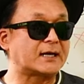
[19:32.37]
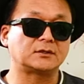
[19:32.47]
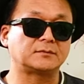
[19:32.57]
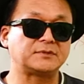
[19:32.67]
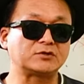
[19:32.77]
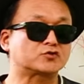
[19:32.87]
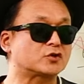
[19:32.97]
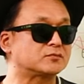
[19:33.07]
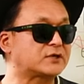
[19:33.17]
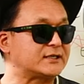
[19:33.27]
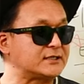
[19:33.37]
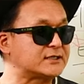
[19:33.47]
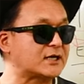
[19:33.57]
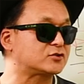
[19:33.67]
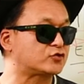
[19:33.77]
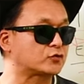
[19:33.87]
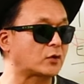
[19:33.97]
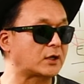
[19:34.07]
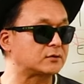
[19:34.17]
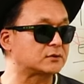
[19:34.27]
미국 정부가 이자를
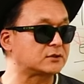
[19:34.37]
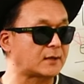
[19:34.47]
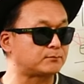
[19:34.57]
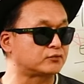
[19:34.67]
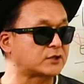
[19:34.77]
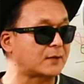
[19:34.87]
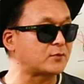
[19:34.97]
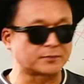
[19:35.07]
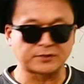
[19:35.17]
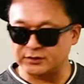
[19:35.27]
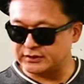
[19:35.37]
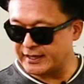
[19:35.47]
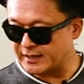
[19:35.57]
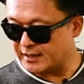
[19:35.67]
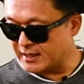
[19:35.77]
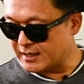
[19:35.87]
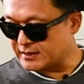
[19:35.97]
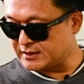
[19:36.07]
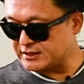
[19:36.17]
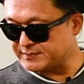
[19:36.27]
주더라도 그게 부담이 없었는데
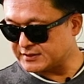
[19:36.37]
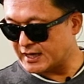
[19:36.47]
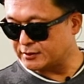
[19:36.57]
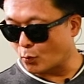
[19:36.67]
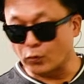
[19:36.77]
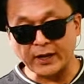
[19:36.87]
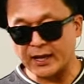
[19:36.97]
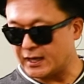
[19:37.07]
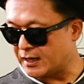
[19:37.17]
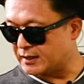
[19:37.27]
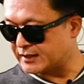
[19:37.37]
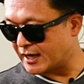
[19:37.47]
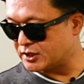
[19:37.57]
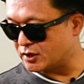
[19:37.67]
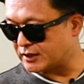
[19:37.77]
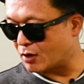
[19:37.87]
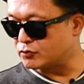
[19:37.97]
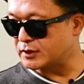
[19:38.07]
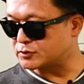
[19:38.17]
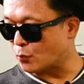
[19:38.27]
24년 올해 내년
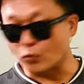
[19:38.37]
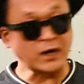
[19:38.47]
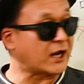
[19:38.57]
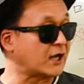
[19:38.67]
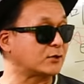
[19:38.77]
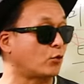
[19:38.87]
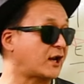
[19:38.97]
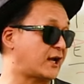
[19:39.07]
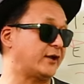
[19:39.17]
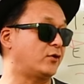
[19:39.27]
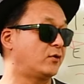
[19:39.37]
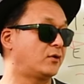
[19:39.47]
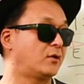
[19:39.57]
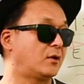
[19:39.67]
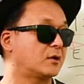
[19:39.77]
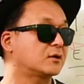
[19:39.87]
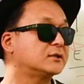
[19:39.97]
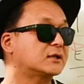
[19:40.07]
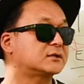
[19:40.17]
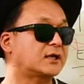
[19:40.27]
내후년에 좀 올라가긴 올라가요.
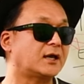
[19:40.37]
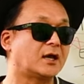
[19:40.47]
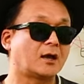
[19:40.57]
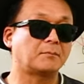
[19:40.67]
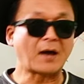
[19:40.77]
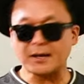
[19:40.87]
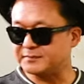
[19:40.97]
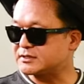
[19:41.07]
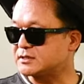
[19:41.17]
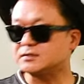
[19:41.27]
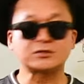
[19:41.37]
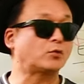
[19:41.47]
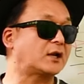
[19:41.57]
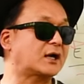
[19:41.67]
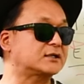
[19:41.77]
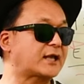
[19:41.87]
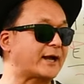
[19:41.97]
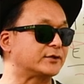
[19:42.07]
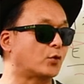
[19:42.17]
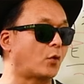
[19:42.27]
그런데 그게 막 미친 듯이 올라가는 게
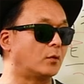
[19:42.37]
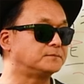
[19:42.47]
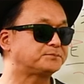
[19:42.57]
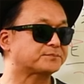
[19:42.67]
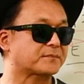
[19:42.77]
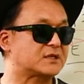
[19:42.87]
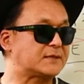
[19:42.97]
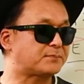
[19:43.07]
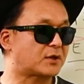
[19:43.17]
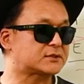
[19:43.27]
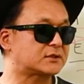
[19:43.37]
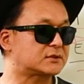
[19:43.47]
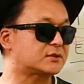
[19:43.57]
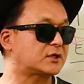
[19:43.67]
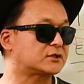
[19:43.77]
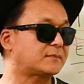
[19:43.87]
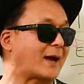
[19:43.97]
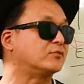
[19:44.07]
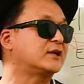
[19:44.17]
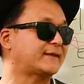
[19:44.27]
아니고 2% 선에서
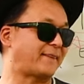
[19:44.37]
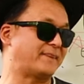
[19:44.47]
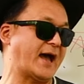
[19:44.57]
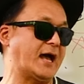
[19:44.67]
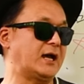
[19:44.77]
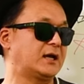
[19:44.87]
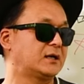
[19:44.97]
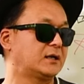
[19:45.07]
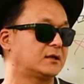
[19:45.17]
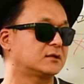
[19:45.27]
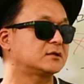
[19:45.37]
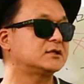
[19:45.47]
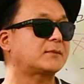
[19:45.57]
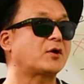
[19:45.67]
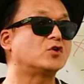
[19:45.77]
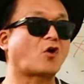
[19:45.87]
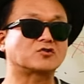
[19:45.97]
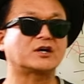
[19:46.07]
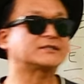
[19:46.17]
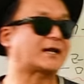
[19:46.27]
마무리가 된다. 그러니까 별로
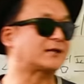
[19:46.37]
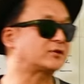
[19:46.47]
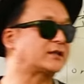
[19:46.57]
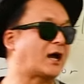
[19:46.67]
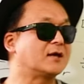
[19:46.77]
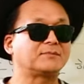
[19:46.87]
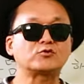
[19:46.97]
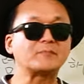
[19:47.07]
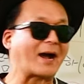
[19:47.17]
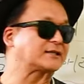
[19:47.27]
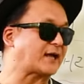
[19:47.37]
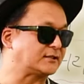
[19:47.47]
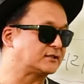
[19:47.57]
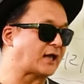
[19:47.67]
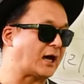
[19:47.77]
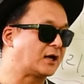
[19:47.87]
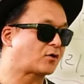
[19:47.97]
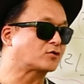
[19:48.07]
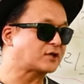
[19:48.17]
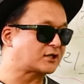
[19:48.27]
걱정하지 않아도 된다. 미국 망하지 않는다.
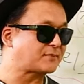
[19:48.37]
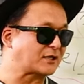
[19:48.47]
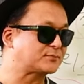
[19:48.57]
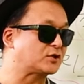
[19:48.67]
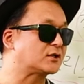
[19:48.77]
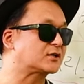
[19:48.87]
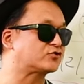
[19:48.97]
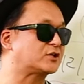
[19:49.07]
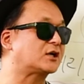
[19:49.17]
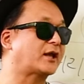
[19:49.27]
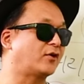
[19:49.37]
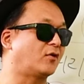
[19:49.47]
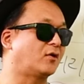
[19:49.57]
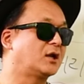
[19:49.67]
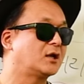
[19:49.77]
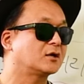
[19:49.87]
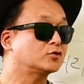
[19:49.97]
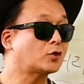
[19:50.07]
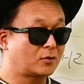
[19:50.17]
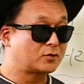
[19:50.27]
걱정하지 마십시오. 이렇게 주장을 해요.
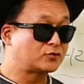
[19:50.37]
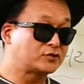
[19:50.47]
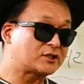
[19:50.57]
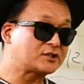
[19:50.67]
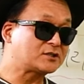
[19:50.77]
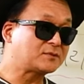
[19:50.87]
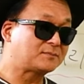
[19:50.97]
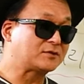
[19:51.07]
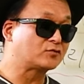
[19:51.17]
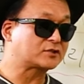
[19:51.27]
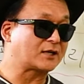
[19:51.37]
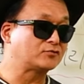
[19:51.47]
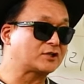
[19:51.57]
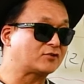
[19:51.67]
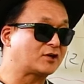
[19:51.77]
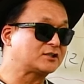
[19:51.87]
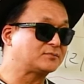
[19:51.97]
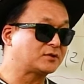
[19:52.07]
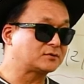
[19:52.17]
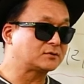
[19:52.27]
근데 윤재님이 미국
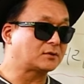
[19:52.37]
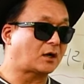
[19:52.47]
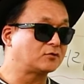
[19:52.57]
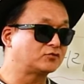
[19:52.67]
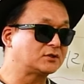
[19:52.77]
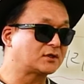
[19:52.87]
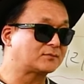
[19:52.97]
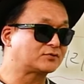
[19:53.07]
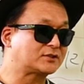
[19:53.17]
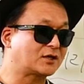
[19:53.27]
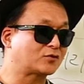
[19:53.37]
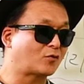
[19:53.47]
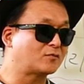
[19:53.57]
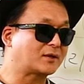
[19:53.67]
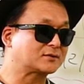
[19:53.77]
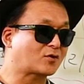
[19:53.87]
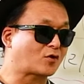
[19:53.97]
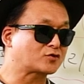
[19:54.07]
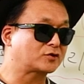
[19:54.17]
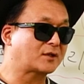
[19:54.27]
재무장관이면은 우리나라 부채가 너무 많아서
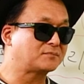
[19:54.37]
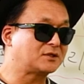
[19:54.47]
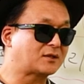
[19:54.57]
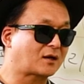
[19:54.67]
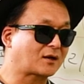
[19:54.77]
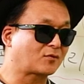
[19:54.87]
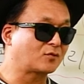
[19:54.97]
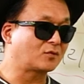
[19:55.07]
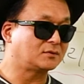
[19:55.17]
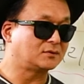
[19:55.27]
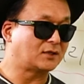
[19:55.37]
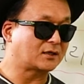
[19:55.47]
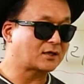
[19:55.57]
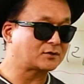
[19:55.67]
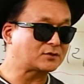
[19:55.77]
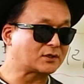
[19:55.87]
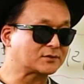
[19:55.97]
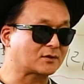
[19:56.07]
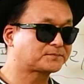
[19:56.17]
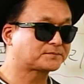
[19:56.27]
걱정됩니다라고 얘기할 수
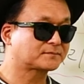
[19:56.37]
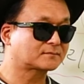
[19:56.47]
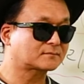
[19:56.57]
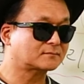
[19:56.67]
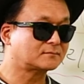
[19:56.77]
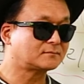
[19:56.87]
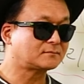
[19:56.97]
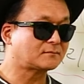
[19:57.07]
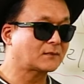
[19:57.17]
있겠어요? 아니요, 못합니다.